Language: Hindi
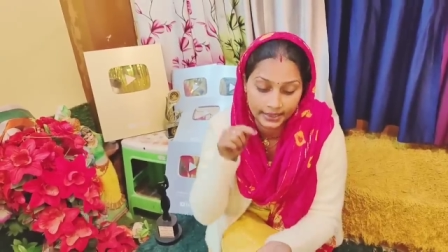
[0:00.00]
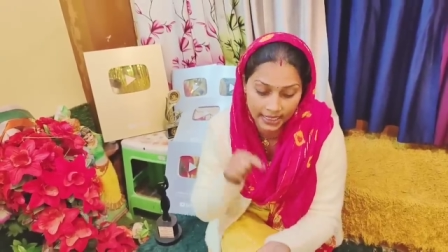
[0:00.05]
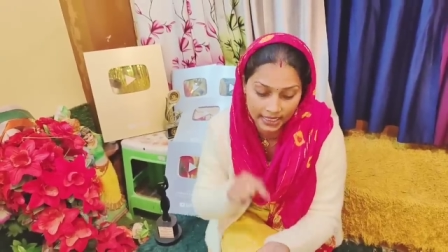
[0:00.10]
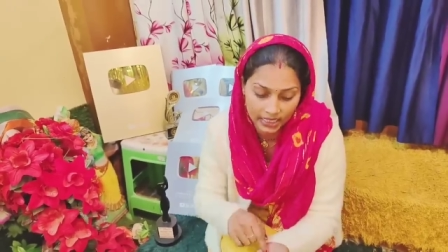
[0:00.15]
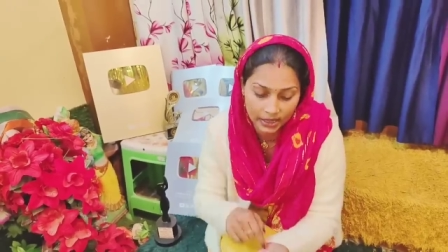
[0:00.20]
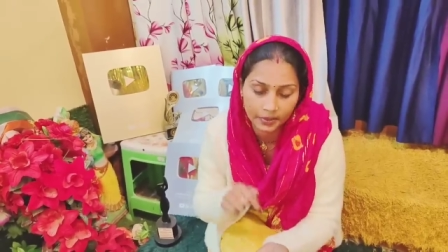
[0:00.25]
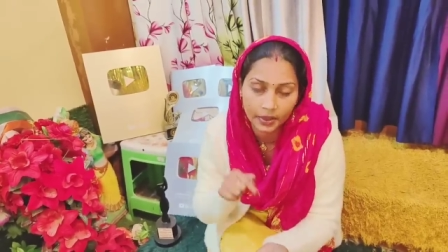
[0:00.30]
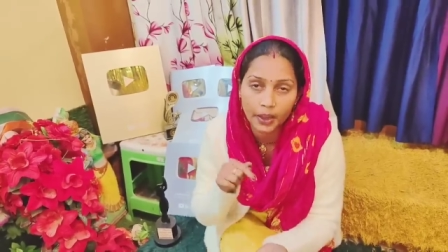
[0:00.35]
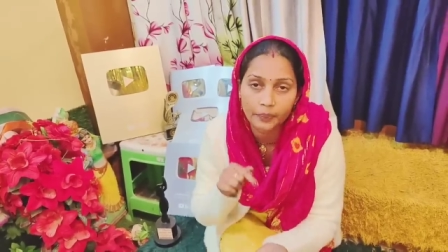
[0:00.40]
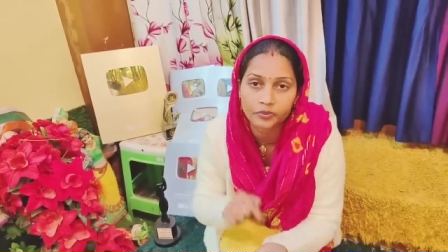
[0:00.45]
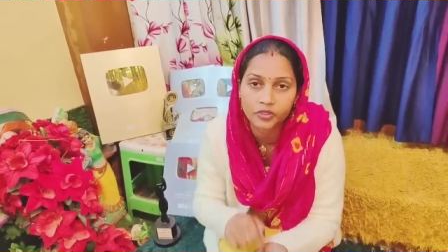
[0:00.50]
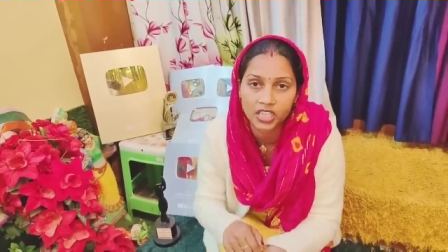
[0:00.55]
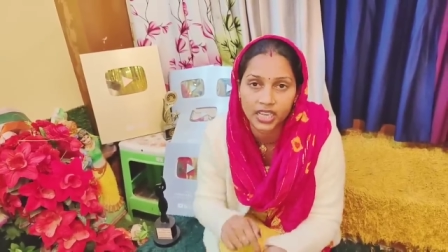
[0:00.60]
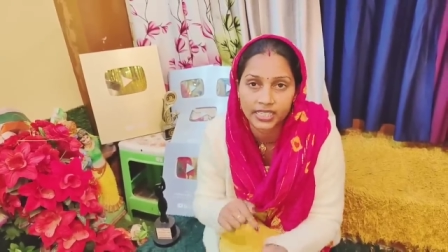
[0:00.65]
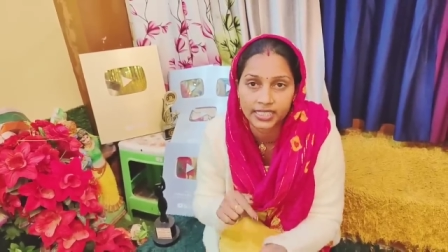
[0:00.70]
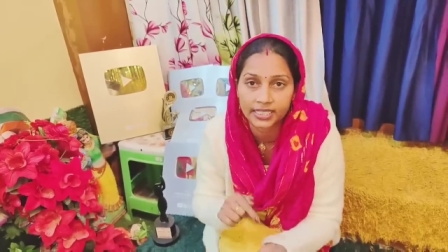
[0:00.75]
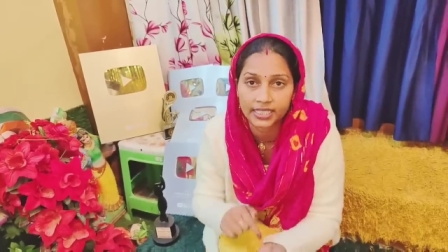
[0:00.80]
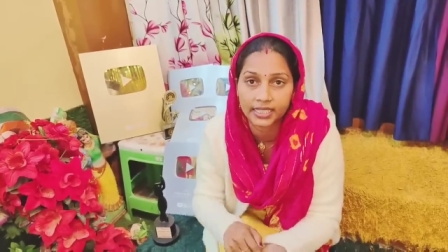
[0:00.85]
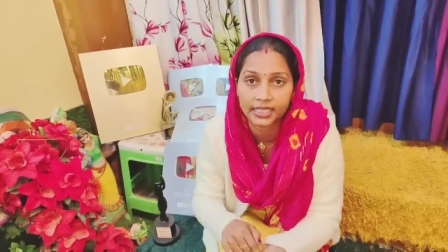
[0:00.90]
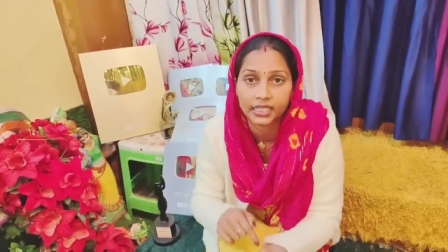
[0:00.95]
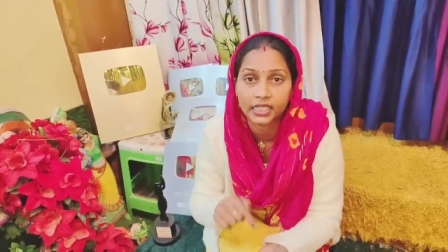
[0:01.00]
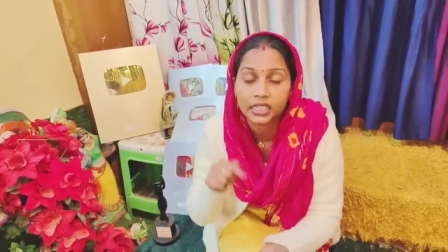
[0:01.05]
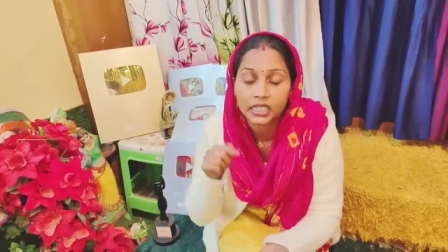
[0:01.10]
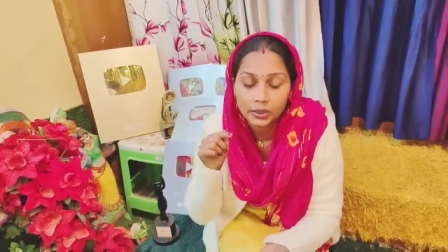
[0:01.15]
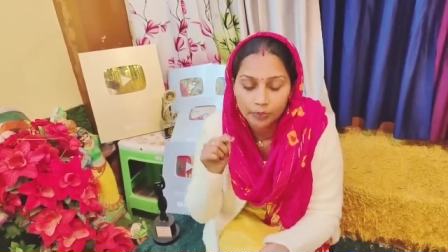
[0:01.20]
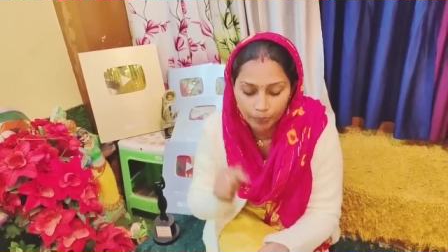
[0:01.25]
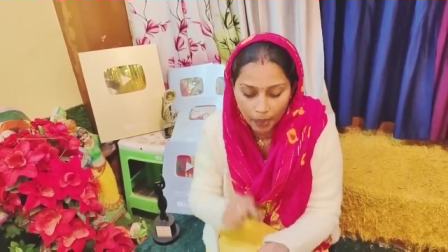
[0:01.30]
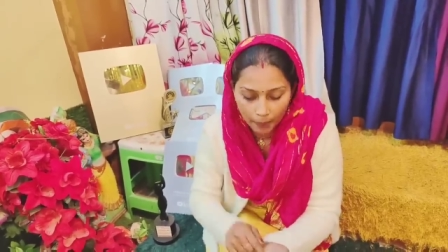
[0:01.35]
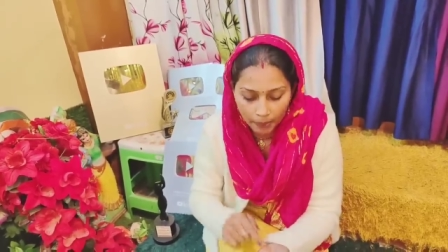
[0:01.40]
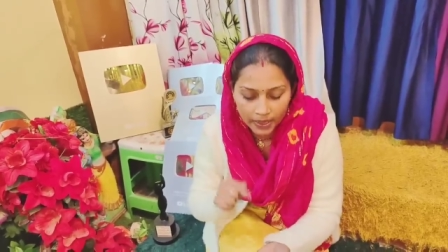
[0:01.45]
ये जवाब चाहिए
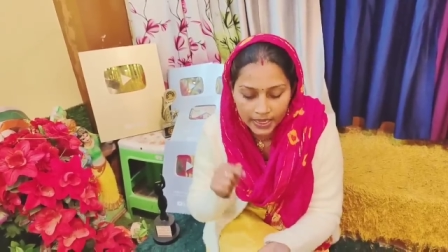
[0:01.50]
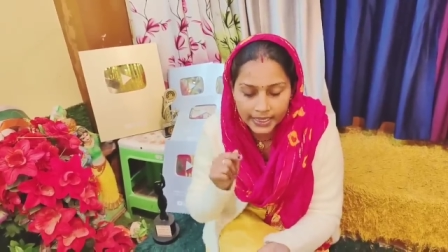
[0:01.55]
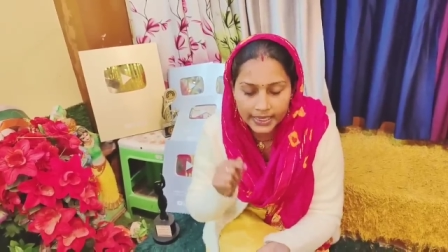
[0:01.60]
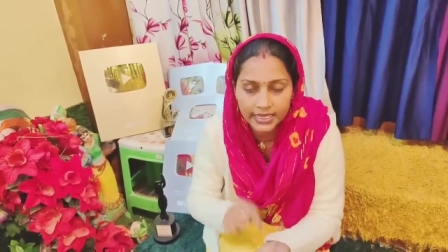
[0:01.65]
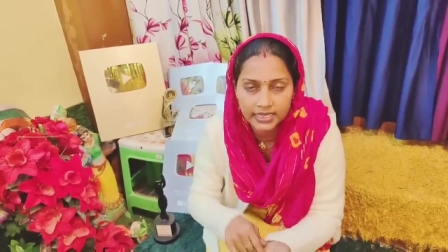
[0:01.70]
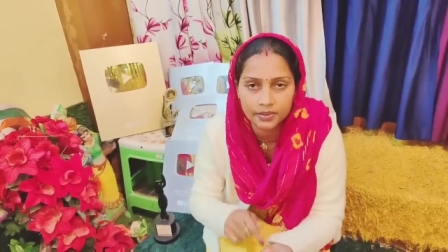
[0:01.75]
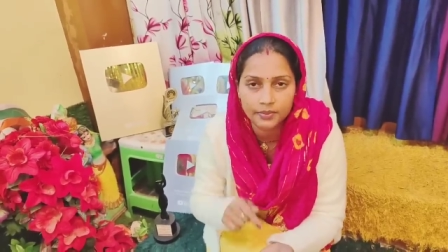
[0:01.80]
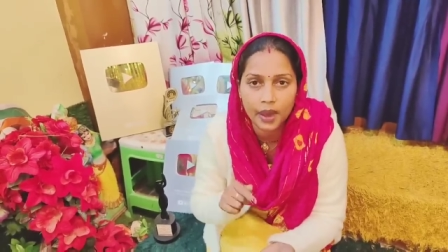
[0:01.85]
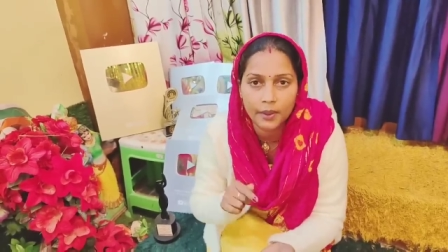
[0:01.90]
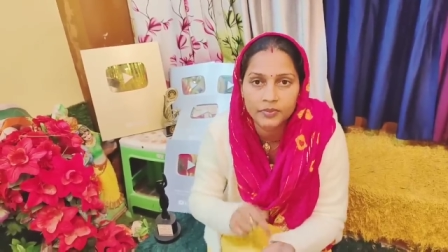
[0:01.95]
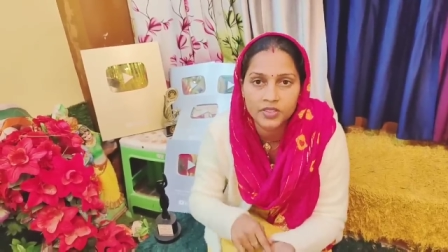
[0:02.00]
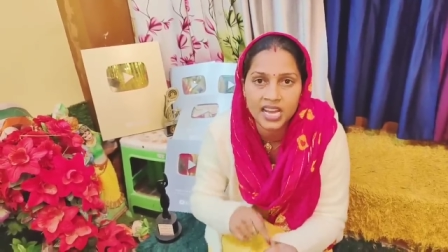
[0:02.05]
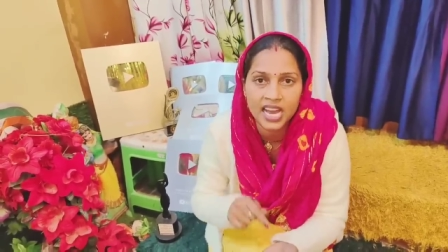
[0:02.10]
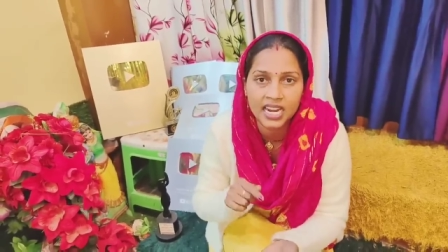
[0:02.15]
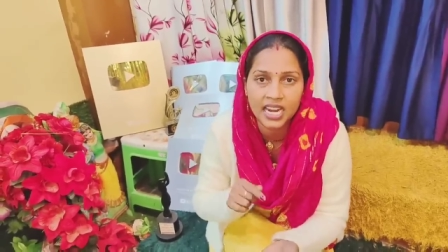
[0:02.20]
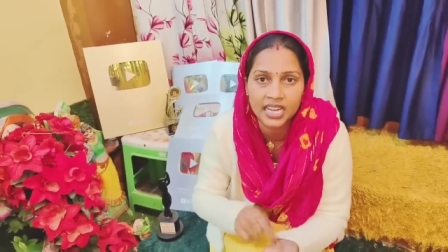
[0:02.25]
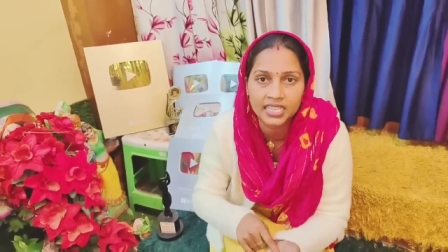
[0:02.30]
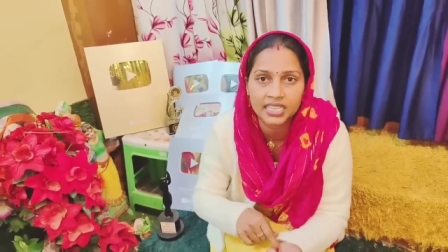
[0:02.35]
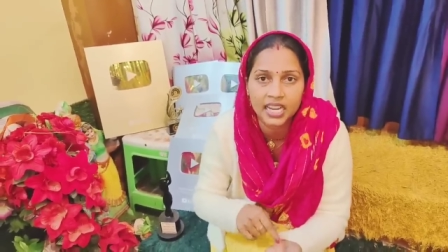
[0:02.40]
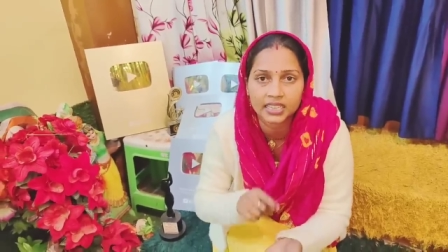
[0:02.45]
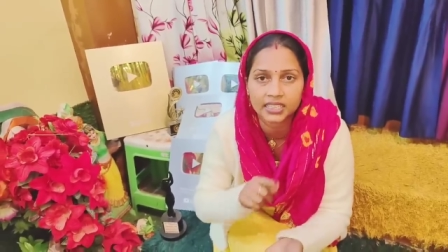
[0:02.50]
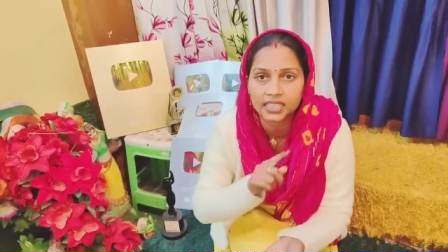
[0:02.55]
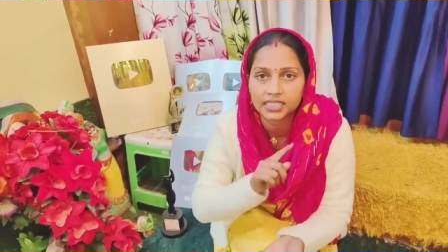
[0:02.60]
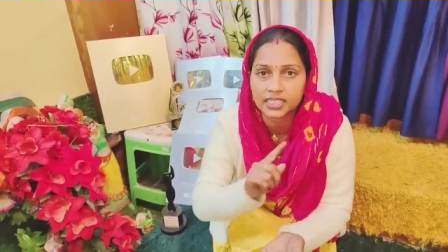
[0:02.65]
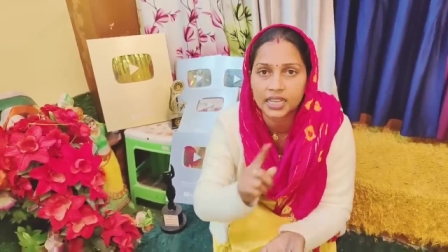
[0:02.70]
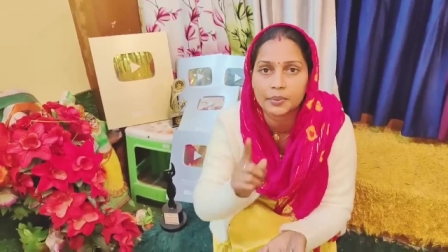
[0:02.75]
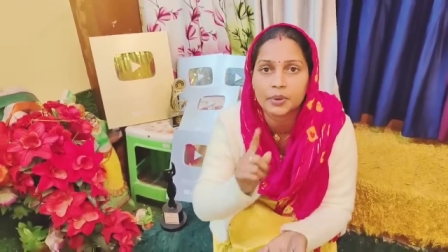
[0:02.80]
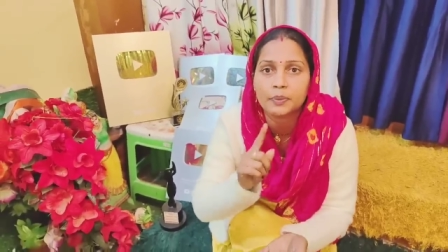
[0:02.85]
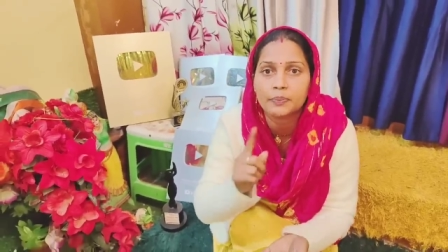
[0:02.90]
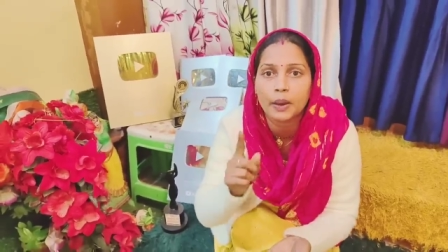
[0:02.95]
पब्लिक के जवाब जानना चाहती है
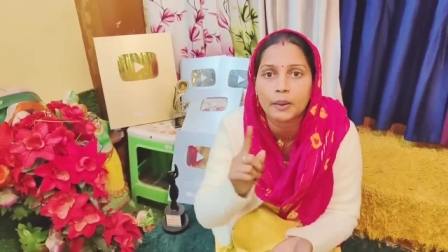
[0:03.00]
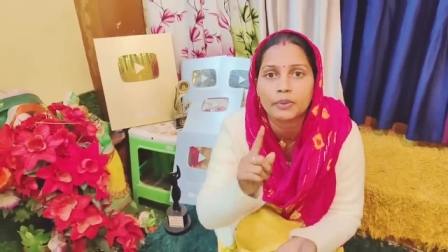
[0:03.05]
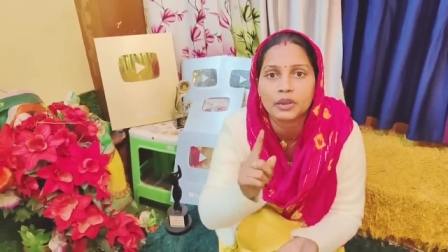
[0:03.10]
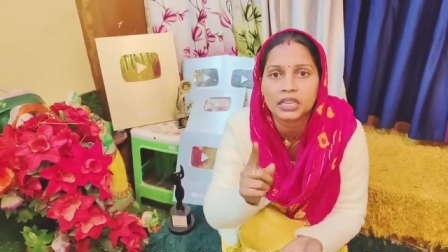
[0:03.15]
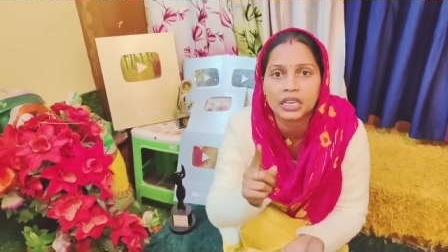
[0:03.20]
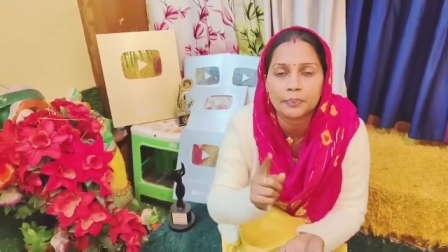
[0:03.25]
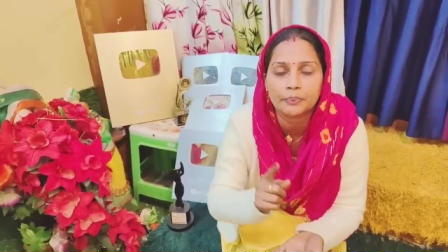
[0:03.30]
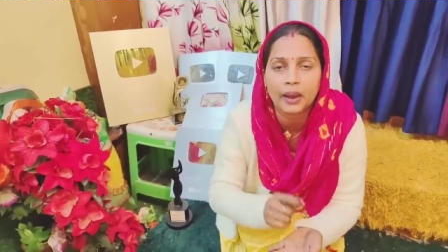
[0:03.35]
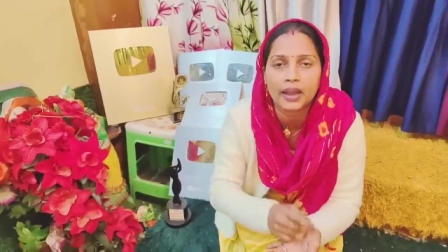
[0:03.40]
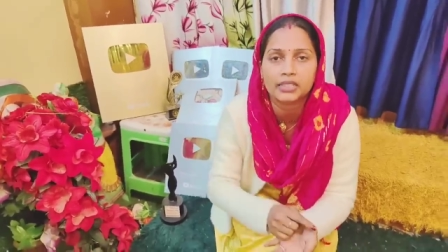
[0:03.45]
सभी पब्लिक के